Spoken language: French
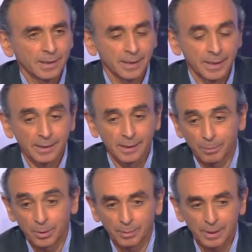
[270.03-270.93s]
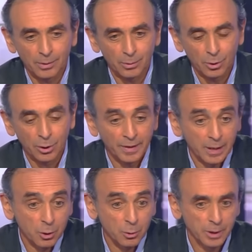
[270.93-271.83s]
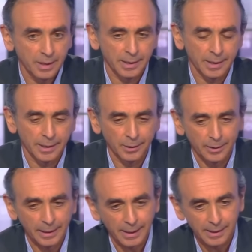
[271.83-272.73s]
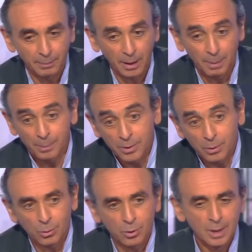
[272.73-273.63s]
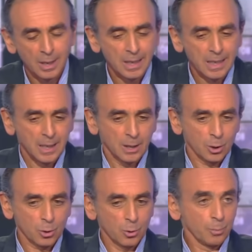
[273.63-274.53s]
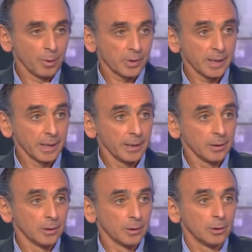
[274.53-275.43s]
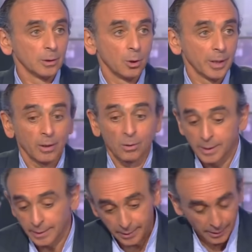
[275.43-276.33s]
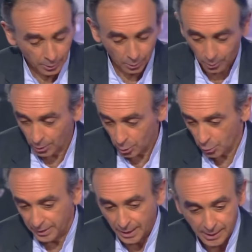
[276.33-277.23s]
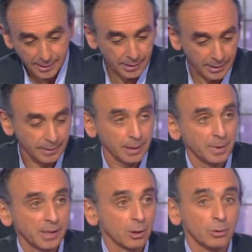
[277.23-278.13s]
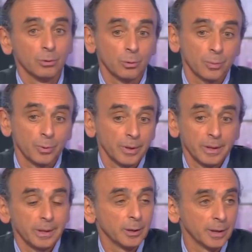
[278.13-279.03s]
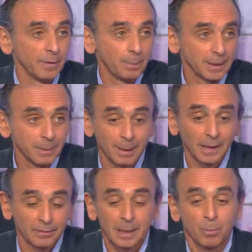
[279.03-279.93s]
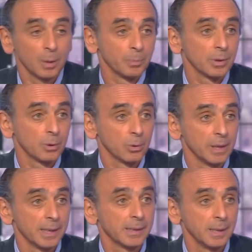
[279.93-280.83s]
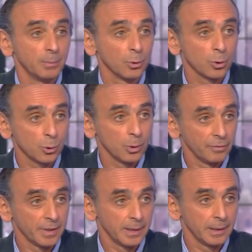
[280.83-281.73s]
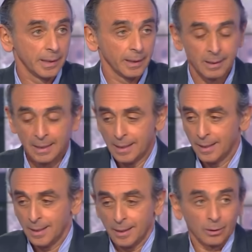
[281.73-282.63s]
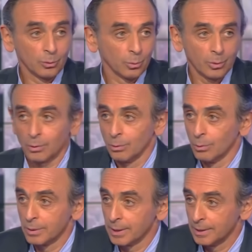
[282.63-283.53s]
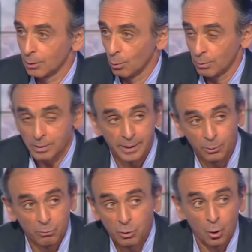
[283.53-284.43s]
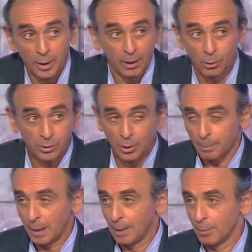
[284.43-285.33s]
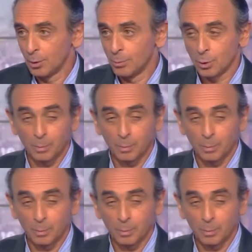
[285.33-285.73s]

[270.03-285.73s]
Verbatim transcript: C'est simple, parce que je, disais, euh, il n'acceptera pas, puisque je, le pensais cohérent. C'est-à-dire que quand je viens, LCI démissionne, donc je me dis, il ne va pas débattre avec moi, puisqu'il estime que je suis le fils d'Hitler. Donc euh, c'est une cohérence qu'apparemment M.